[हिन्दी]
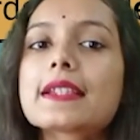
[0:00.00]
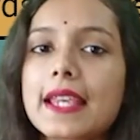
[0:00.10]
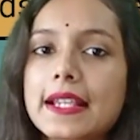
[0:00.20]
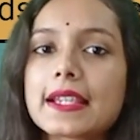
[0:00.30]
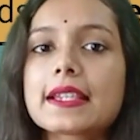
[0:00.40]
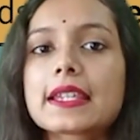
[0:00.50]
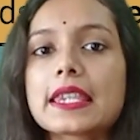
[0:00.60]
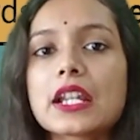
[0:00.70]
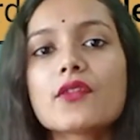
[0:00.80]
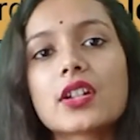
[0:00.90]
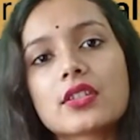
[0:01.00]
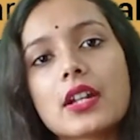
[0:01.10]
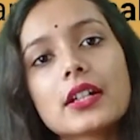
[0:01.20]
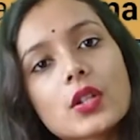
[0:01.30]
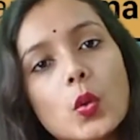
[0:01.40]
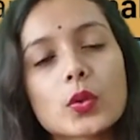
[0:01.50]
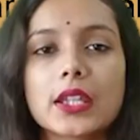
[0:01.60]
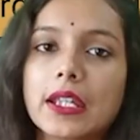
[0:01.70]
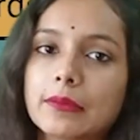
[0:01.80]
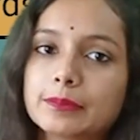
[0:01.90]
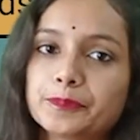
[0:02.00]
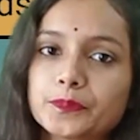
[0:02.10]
सेक्सेस की तरफ अट्रैक्ट होते हैं